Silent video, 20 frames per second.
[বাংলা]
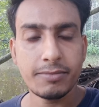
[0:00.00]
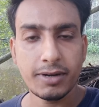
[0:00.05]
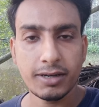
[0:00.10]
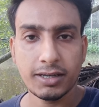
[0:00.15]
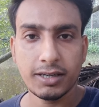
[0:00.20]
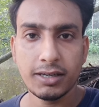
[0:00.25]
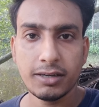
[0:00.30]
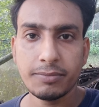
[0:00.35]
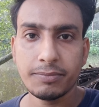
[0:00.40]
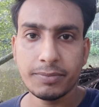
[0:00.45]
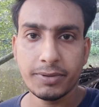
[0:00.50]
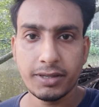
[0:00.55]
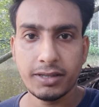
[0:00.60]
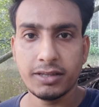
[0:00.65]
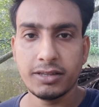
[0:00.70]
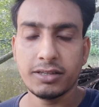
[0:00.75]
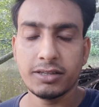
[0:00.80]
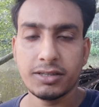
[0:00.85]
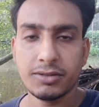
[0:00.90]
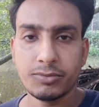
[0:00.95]
তার মাকে
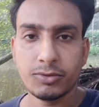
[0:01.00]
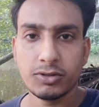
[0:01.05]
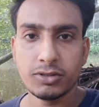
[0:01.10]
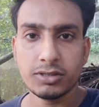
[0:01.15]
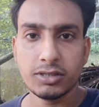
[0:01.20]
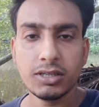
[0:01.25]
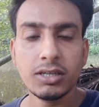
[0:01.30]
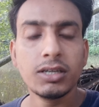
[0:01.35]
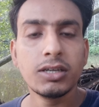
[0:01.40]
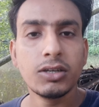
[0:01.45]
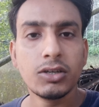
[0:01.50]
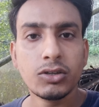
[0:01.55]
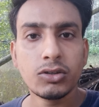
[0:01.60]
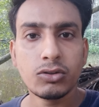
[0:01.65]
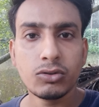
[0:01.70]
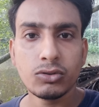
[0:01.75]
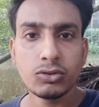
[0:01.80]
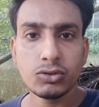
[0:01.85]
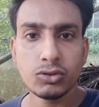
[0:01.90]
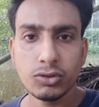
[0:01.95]
ফিরিয়ে দিতে বলছে
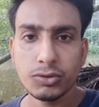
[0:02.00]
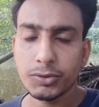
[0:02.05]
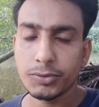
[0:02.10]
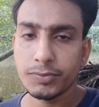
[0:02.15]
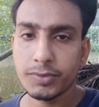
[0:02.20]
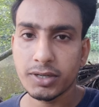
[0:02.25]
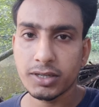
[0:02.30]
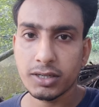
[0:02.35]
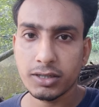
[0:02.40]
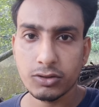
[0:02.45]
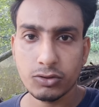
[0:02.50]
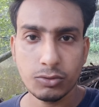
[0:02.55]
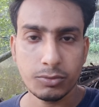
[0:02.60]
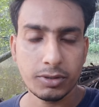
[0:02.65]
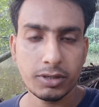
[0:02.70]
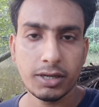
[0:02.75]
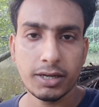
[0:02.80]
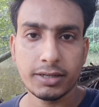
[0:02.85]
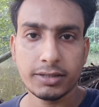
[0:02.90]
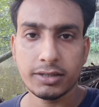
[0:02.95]
তো সন্দীপদা
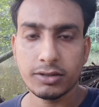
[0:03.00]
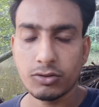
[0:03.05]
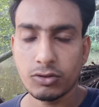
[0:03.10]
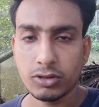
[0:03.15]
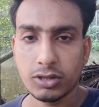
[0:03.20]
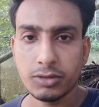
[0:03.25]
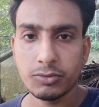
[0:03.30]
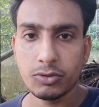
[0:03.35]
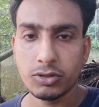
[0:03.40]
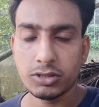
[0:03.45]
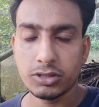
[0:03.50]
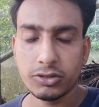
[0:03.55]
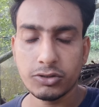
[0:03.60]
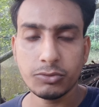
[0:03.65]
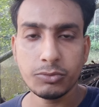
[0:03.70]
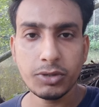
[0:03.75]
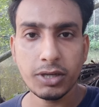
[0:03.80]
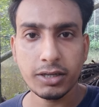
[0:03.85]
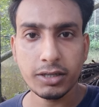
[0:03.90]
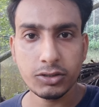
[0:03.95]
তোমাকে একটা কথা বলছে
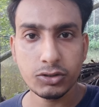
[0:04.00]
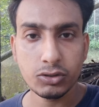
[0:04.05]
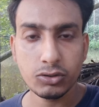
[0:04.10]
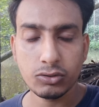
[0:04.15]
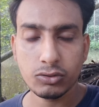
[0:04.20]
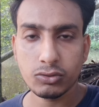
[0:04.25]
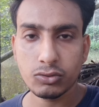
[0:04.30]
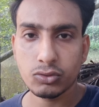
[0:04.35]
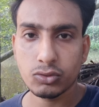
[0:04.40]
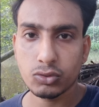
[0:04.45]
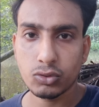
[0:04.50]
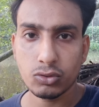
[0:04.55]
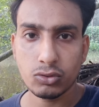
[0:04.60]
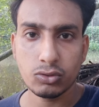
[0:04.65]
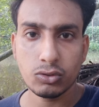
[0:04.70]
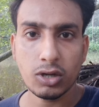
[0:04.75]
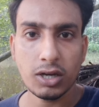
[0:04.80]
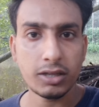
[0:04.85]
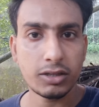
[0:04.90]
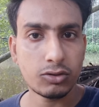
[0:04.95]
তুমি আগে
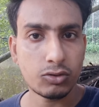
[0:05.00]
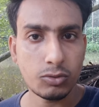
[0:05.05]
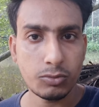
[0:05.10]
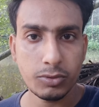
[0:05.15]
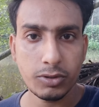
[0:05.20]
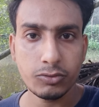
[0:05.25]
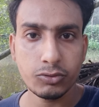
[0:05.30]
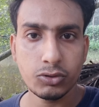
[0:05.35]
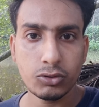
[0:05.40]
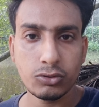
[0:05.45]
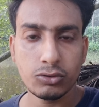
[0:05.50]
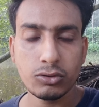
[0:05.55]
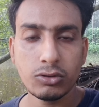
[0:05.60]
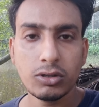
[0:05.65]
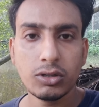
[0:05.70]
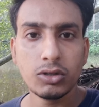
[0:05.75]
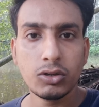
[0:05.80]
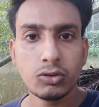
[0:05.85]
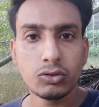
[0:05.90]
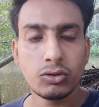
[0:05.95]
শোনো আর তোমরাও শোনো
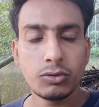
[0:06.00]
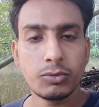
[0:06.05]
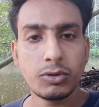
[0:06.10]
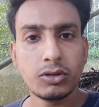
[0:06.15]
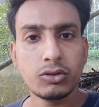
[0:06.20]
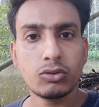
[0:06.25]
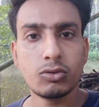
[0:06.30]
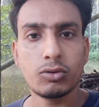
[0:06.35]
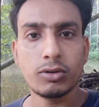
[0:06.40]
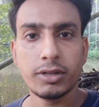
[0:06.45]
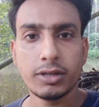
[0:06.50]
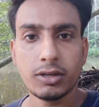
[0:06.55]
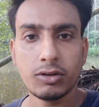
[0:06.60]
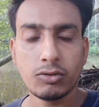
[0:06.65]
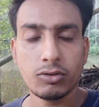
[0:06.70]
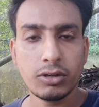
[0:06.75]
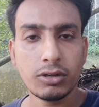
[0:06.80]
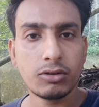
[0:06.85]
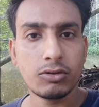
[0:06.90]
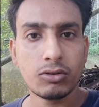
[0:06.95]
তোমরা হয়তো অনেকে
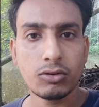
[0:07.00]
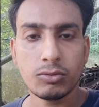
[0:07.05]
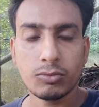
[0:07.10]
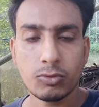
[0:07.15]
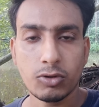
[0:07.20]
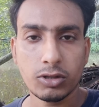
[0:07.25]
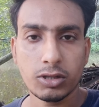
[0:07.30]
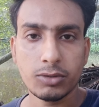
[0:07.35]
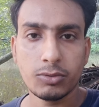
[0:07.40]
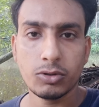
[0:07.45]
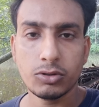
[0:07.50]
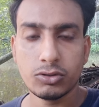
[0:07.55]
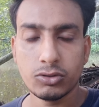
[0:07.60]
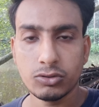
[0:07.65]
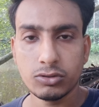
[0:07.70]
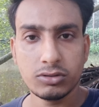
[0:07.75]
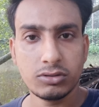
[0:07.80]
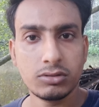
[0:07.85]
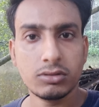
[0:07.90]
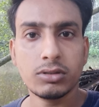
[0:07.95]
অনেক রকম কথা
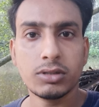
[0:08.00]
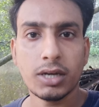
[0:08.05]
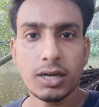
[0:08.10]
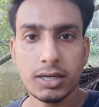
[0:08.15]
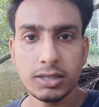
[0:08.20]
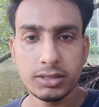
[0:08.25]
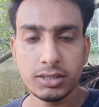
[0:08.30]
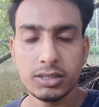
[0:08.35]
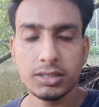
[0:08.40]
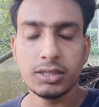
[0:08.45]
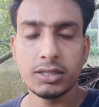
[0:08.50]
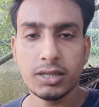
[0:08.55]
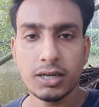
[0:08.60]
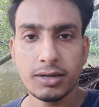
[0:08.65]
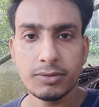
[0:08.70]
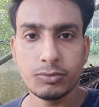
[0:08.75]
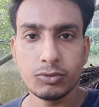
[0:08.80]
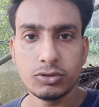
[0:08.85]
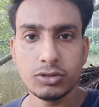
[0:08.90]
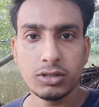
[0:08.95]
বলছো না জেনে
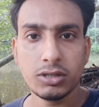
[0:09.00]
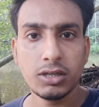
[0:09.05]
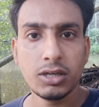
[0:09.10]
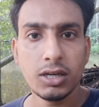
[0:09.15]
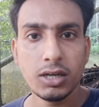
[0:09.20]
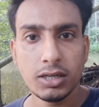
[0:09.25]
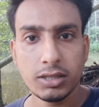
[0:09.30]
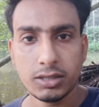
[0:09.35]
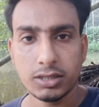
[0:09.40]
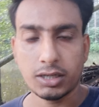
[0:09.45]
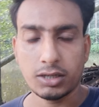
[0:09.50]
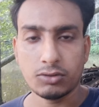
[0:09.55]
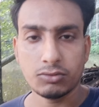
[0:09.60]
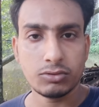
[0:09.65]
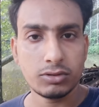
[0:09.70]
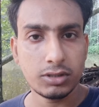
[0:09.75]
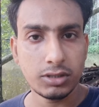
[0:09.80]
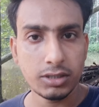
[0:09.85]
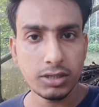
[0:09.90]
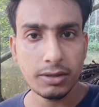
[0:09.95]
না বুঝে দেখো
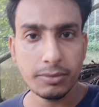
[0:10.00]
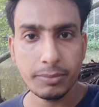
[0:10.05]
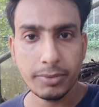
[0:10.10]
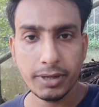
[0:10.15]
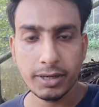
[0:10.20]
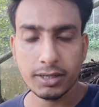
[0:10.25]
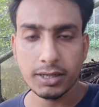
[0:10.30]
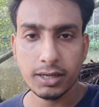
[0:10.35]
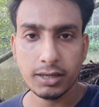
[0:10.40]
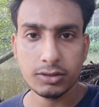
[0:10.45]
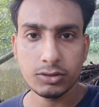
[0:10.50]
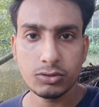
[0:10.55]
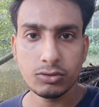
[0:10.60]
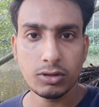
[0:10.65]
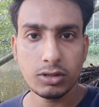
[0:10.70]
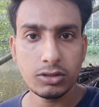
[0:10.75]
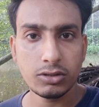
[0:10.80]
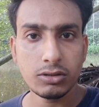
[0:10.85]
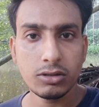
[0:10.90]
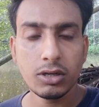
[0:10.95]
টিনা মেয়েটা
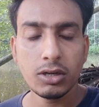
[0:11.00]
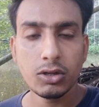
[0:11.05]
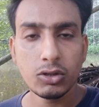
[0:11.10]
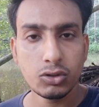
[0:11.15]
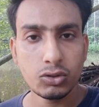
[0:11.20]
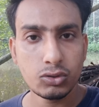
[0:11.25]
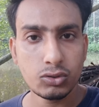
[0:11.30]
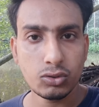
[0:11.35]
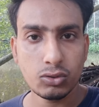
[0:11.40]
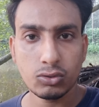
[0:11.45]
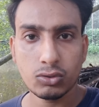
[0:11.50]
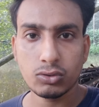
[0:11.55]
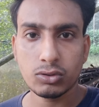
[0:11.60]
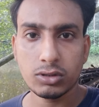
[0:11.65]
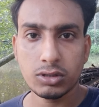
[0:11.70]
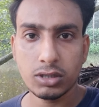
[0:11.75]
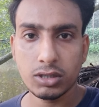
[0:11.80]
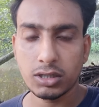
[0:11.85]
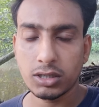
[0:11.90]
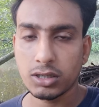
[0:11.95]
অ্যাকচুয়ালি ছোটোর
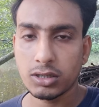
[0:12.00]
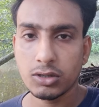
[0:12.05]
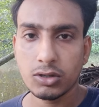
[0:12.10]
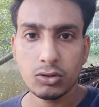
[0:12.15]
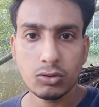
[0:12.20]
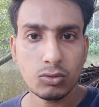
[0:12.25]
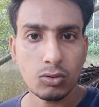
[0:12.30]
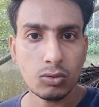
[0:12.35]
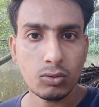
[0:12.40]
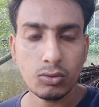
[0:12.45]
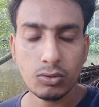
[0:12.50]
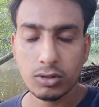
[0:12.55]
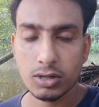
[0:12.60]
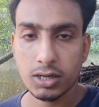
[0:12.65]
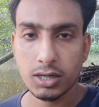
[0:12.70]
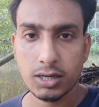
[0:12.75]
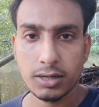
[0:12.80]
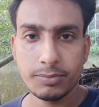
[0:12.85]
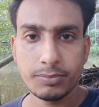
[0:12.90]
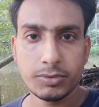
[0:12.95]
থেকে কখনো
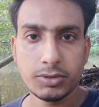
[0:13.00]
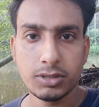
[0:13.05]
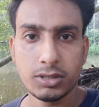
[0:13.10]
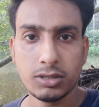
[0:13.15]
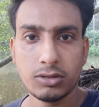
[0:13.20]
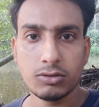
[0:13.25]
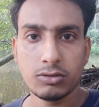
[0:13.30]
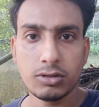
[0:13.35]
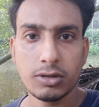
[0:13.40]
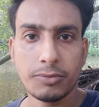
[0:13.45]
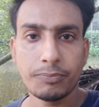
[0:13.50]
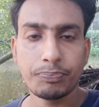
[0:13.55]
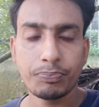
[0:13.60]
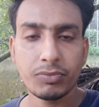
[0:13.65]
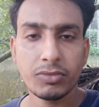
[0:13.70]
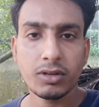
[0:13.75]
খারাপ ছিল না